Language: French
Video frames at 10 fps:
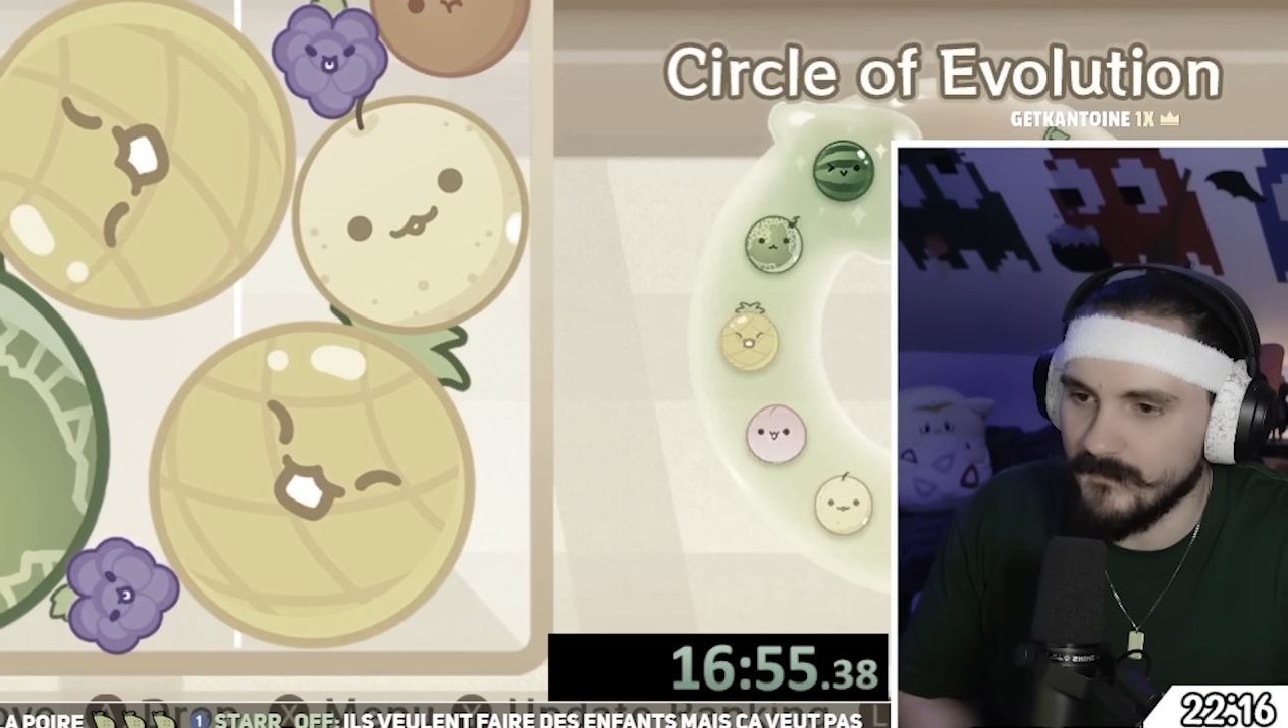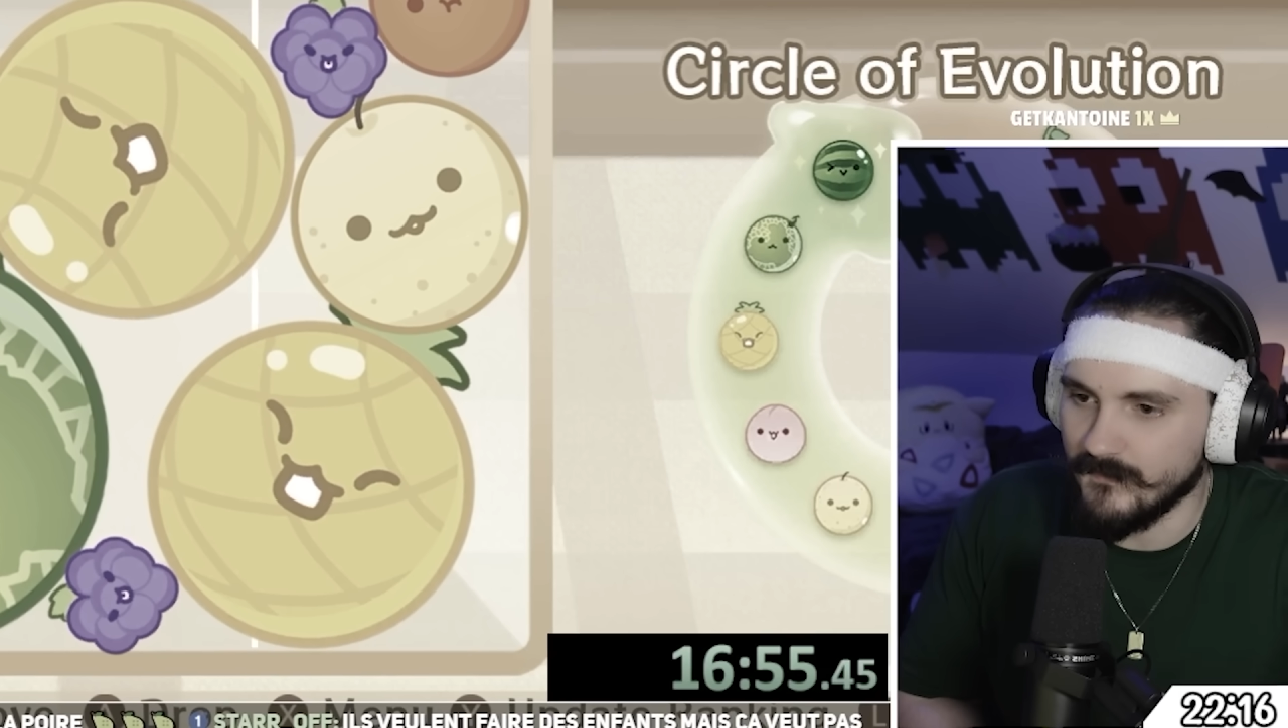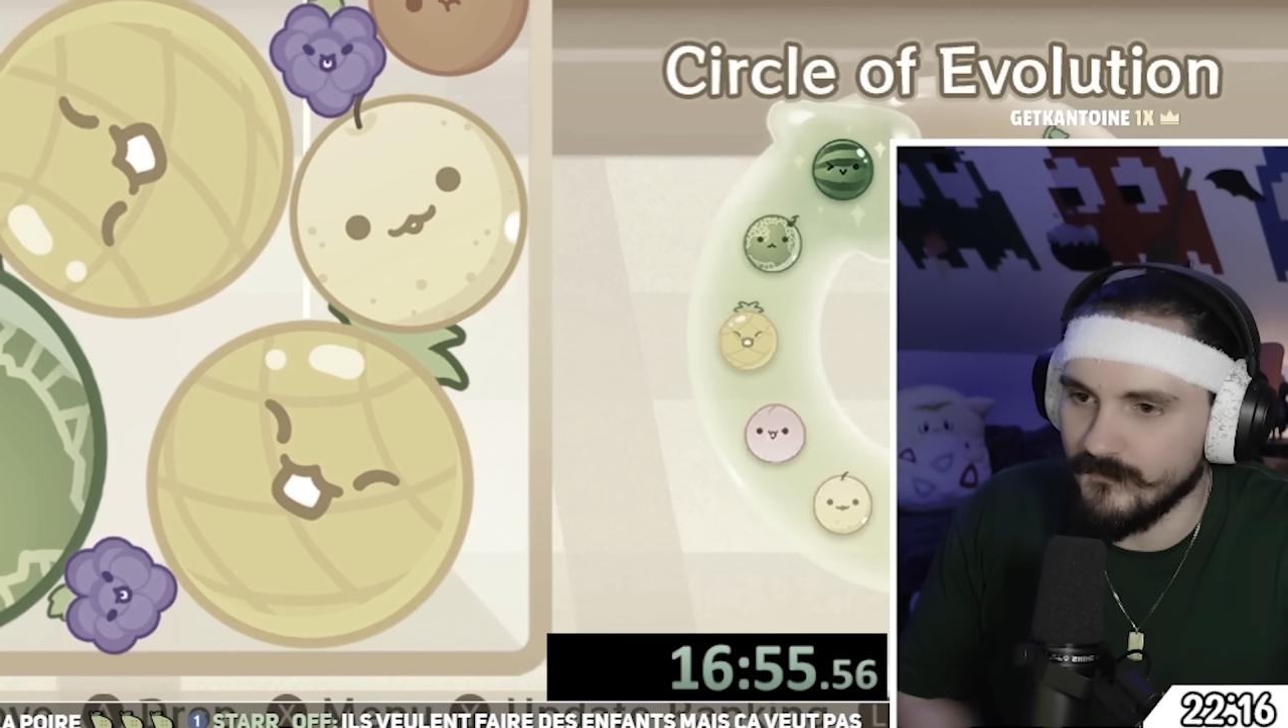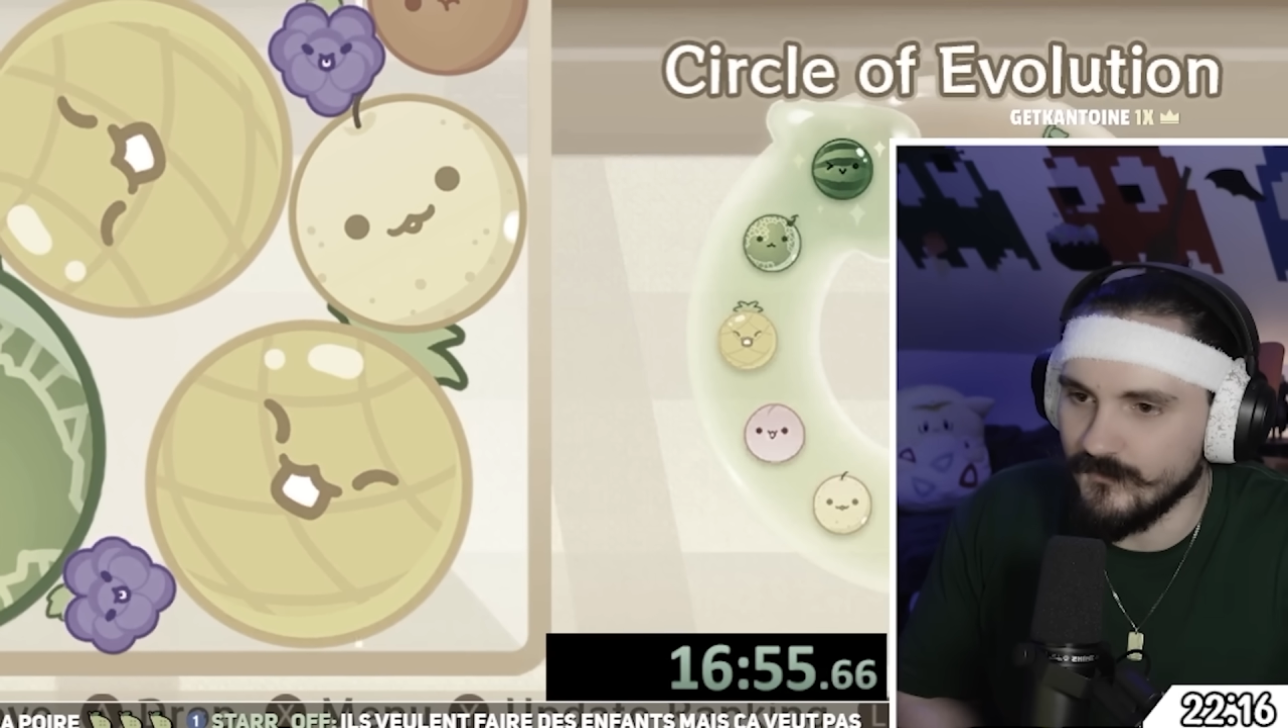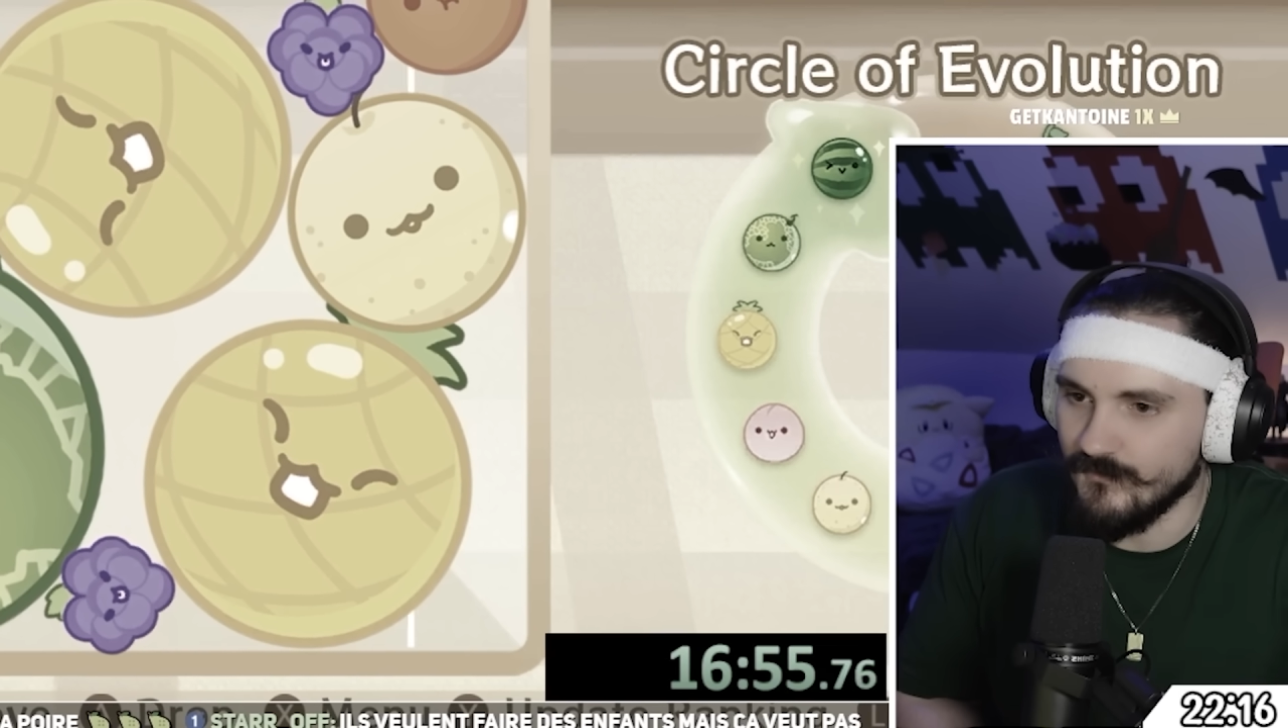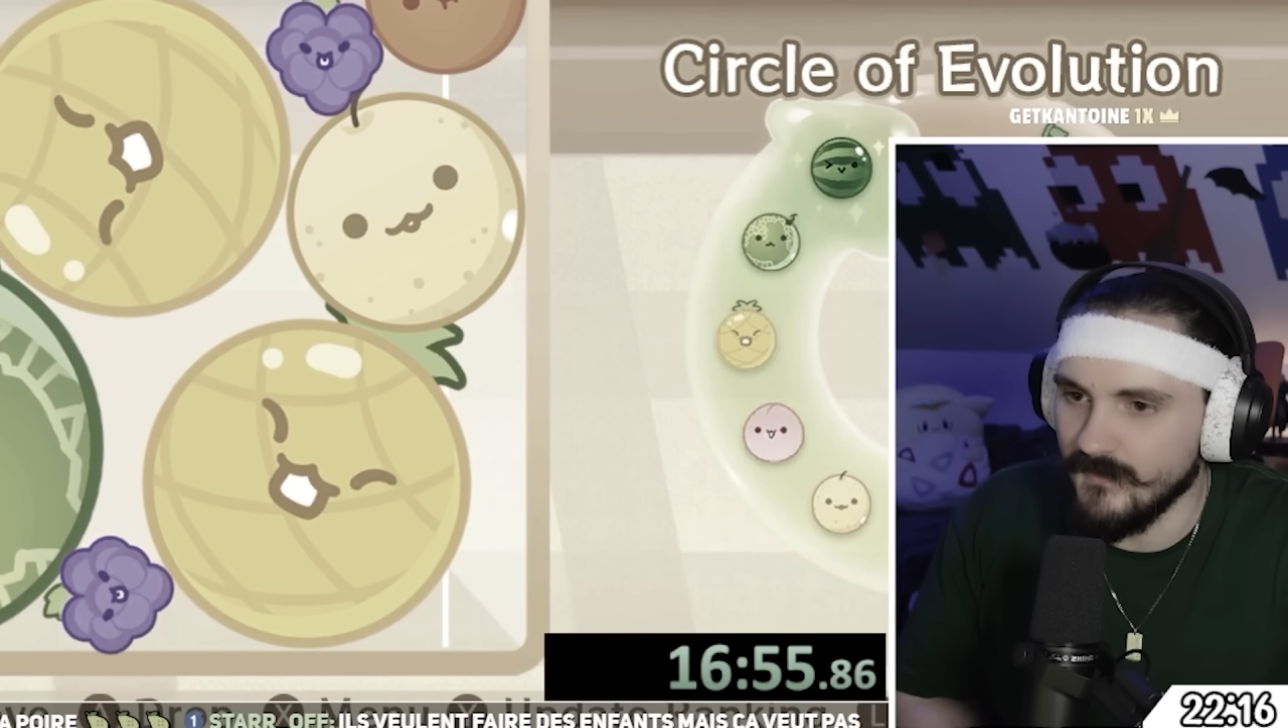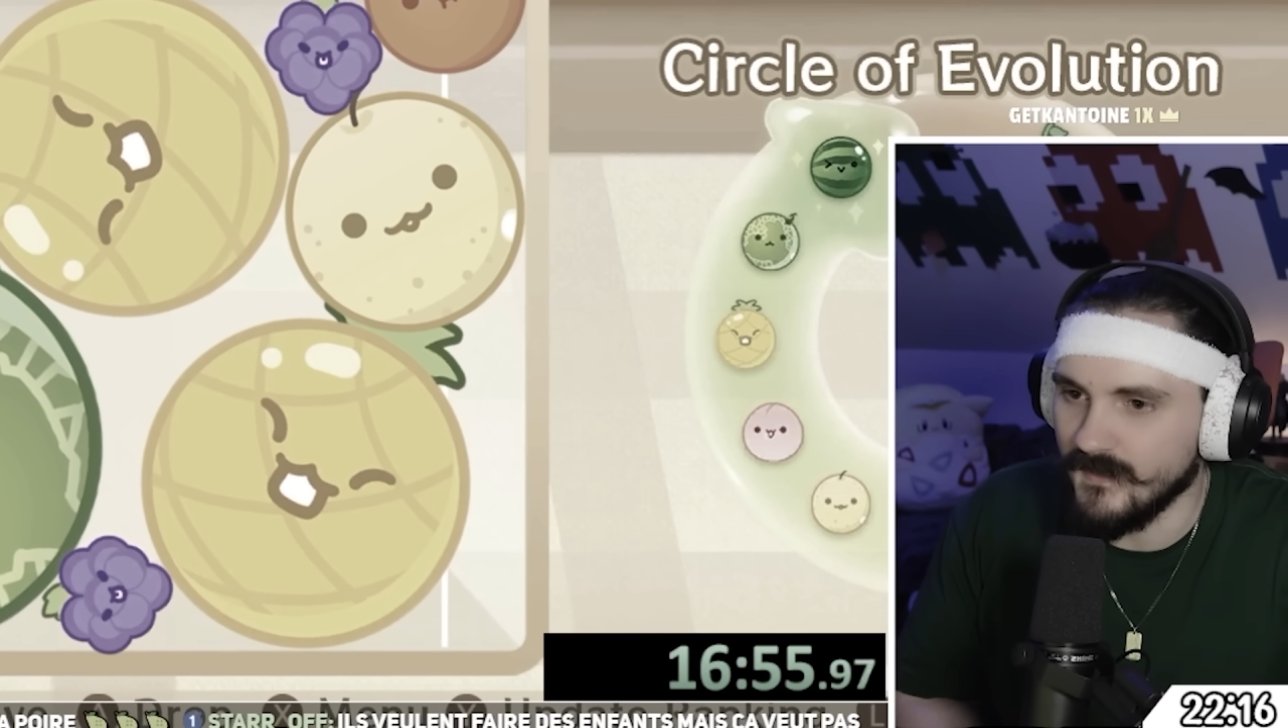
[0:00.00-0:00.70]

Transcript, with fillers: parce que je suis